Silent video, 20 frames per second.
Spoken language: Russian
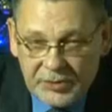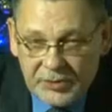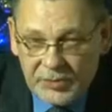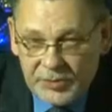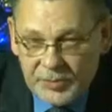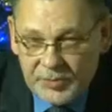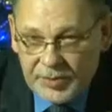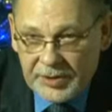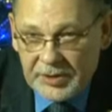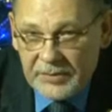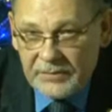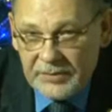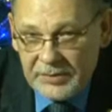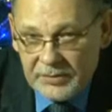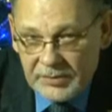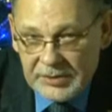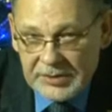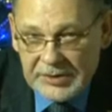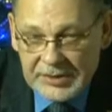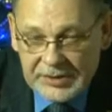тоже
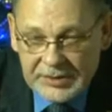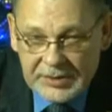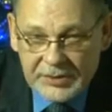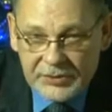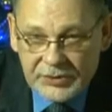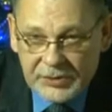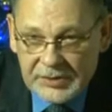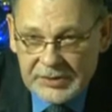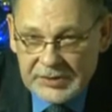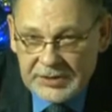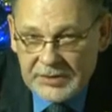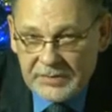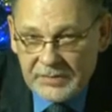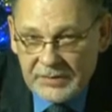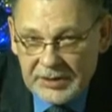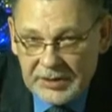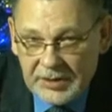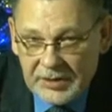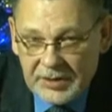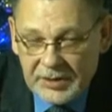продвинулись достаточно
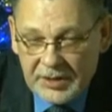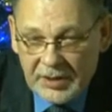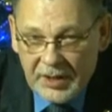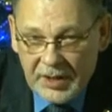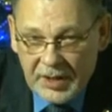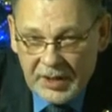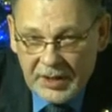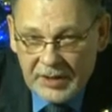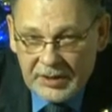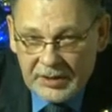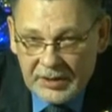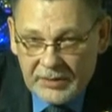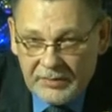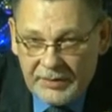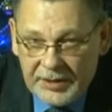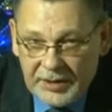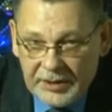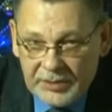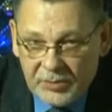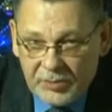основательно,
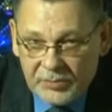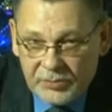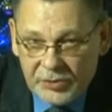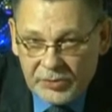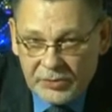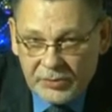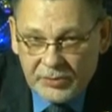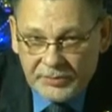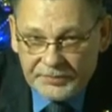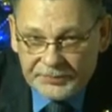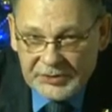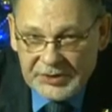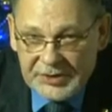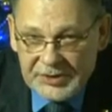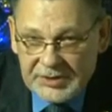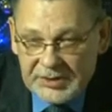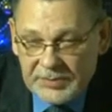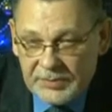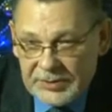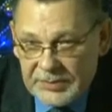говоря о том, что
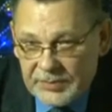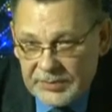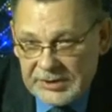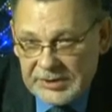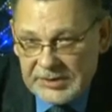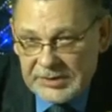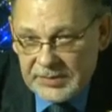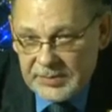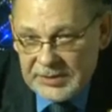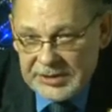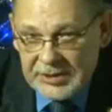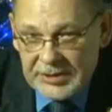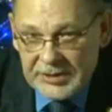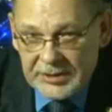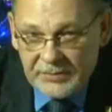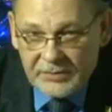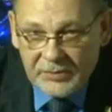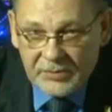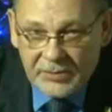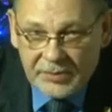система
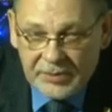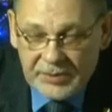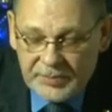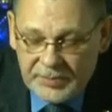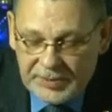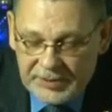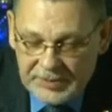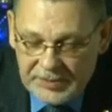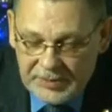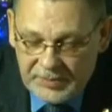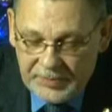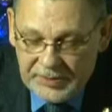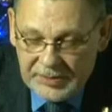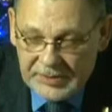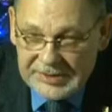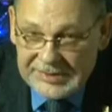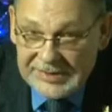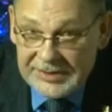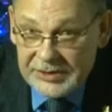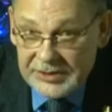теплоснабжения в городе претерпела
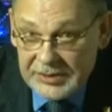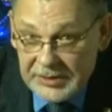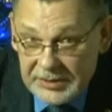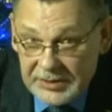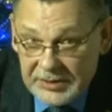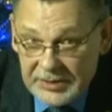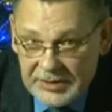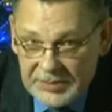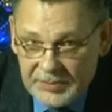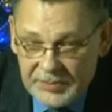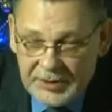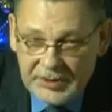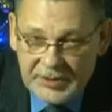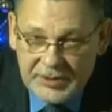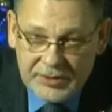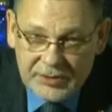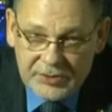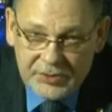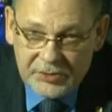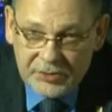значительные
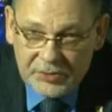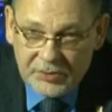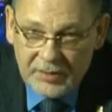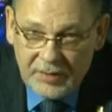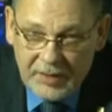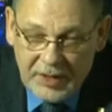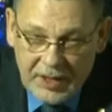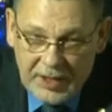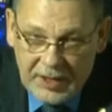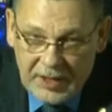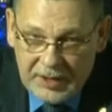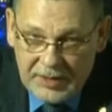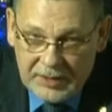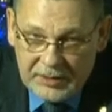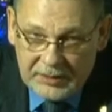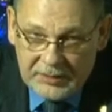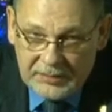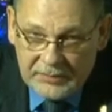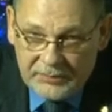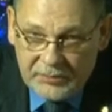изменения, что
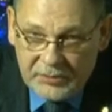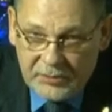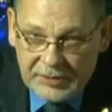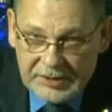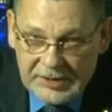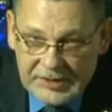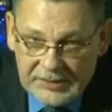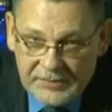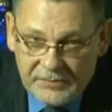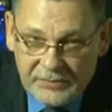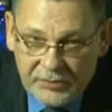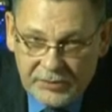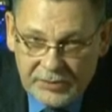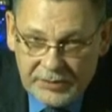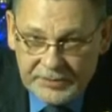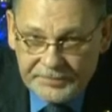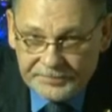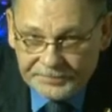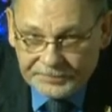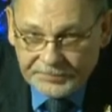э, в городе
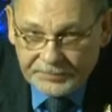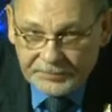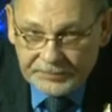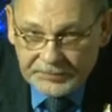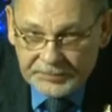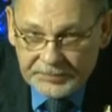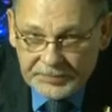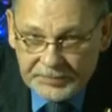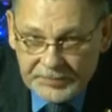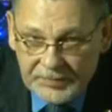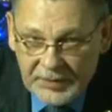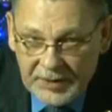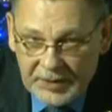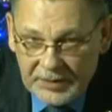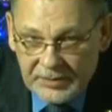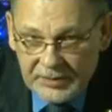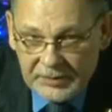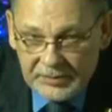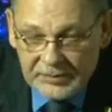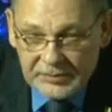освоено
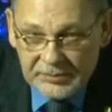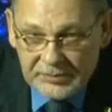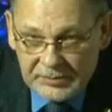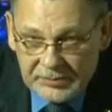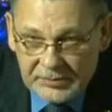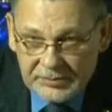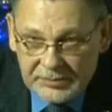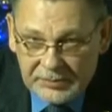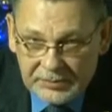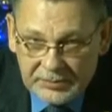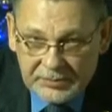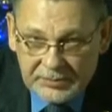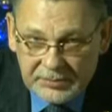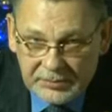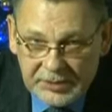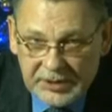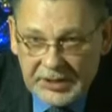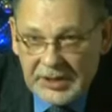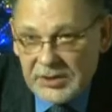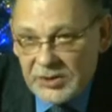Э, ну,
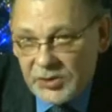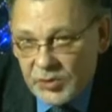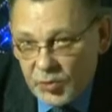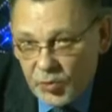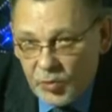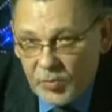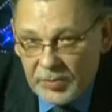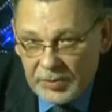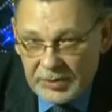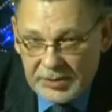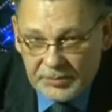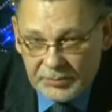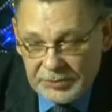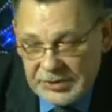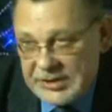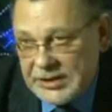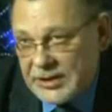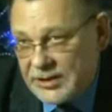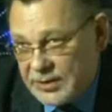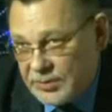такая сумма, там,
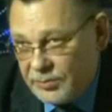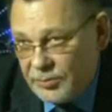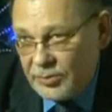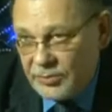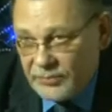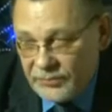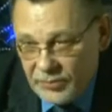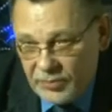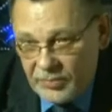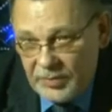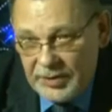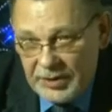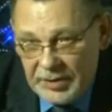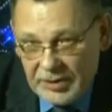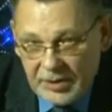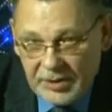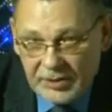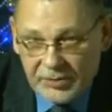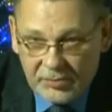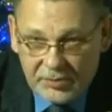десятки миллионов рублей,
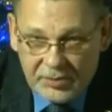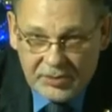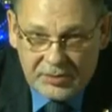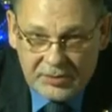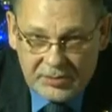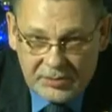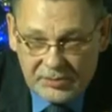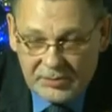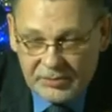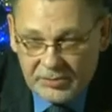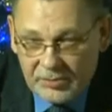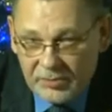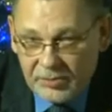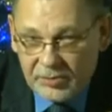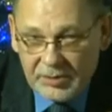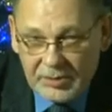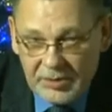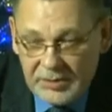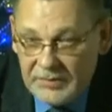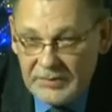которых э,
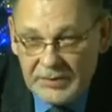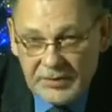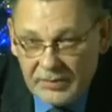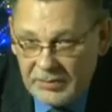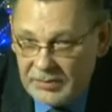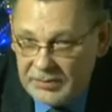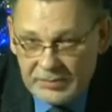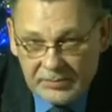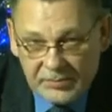город не видел